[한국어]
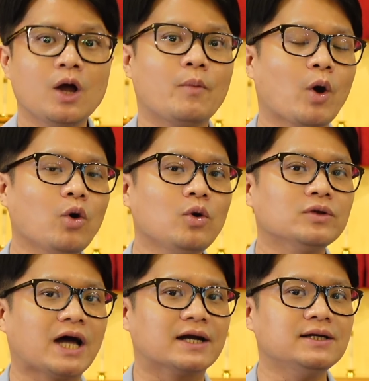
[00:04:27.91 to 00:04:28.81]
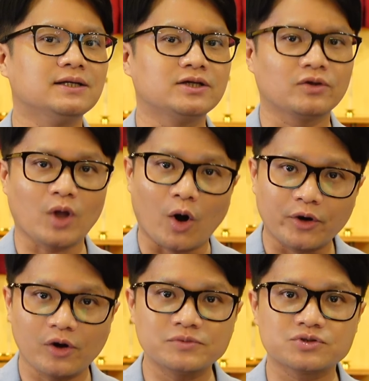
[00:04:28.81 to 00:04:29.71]
왜 홀로 나를 이런
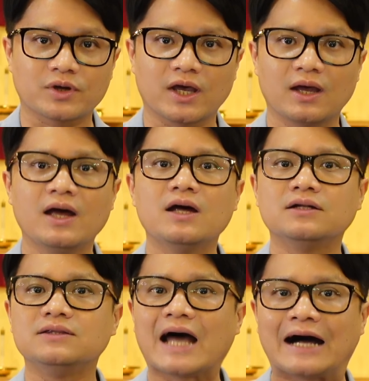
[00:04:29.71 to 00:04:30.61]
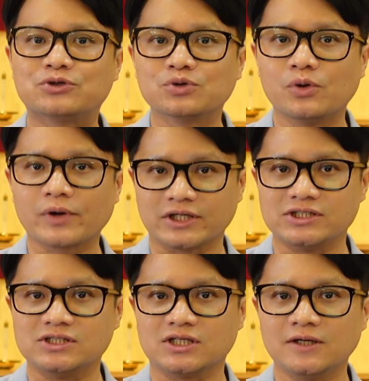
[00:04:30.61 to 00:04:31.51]
어려움 속에 놔두고
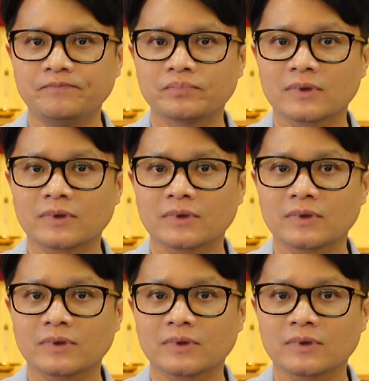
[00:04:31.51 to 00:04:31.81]
계신지